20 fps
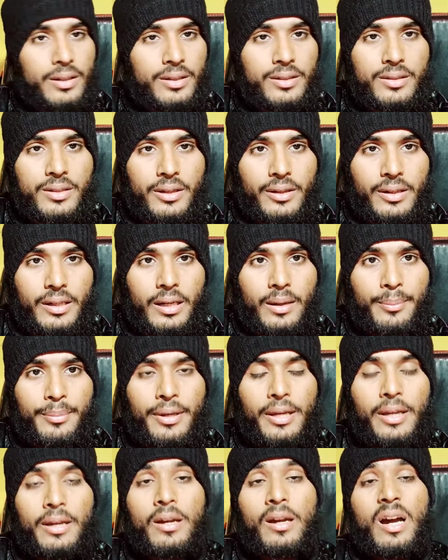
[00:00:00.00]
इंस्टाग्राम
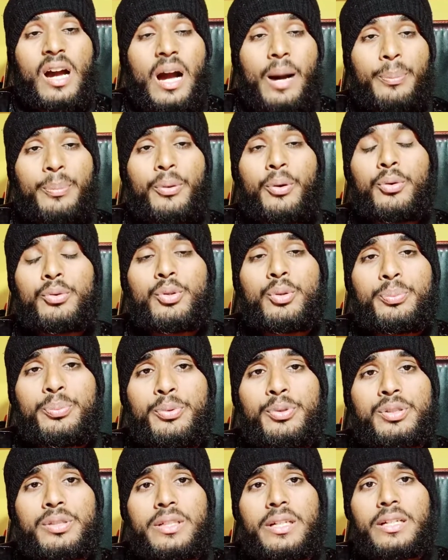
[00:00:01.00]
पे आप फोटो
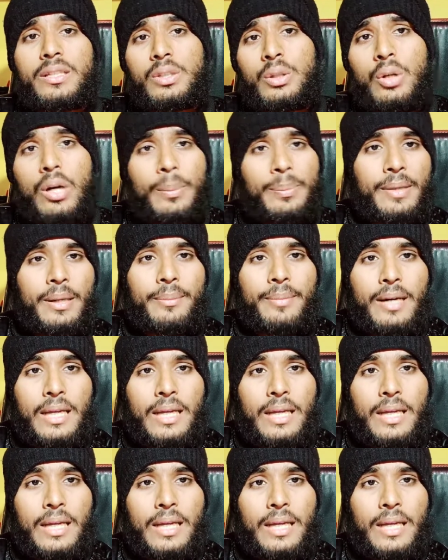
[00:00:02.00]
पोस्ट करते हो अपने